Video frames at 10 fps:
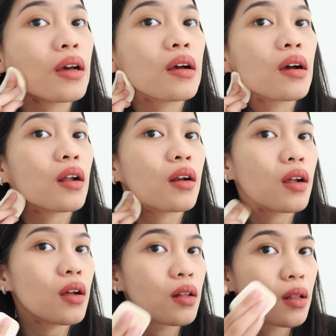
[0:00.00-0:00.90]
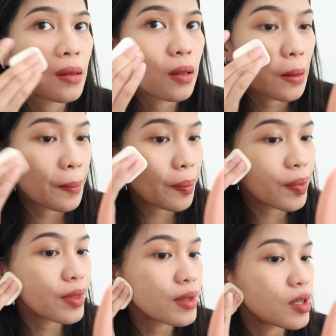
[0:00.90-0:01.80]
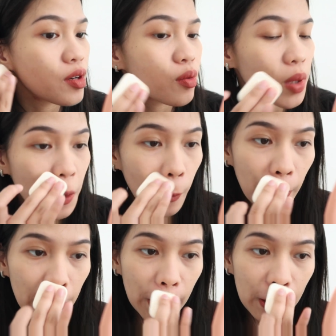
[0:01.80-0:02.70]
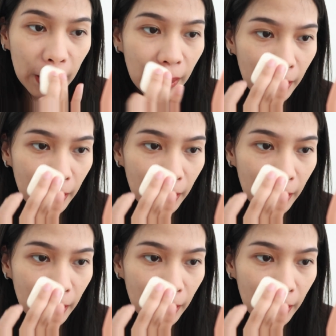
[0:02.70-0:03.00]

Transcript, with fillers: ya karena very ya, weird